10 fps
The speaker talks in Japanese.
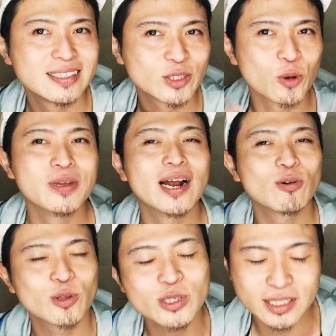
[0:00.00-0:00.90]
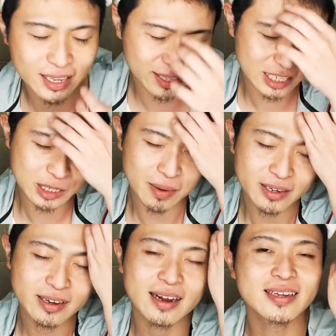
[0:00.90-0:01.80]
扉を閉じていってし
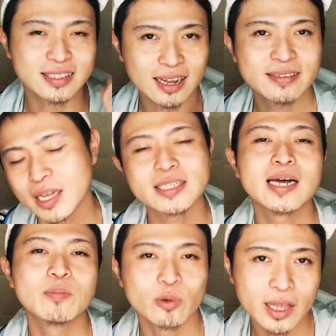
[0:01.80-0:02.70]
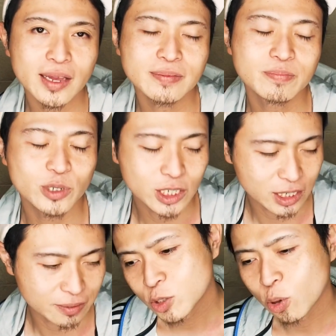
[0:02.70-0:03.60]
まうからさ、皆さんもね、も
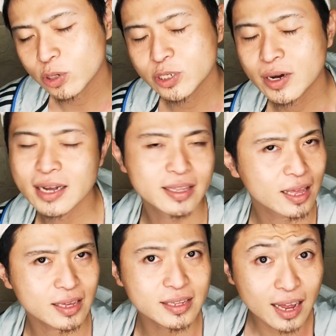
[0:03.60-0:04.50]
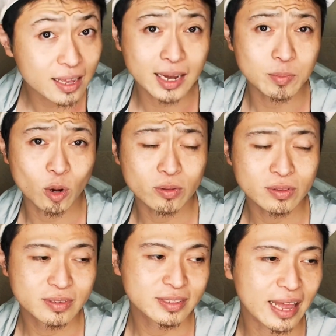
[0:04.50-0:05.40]
し、そういう相手いないかもっ
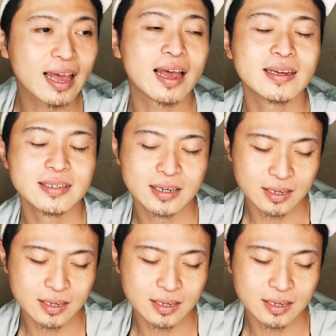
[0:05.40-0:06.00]
て、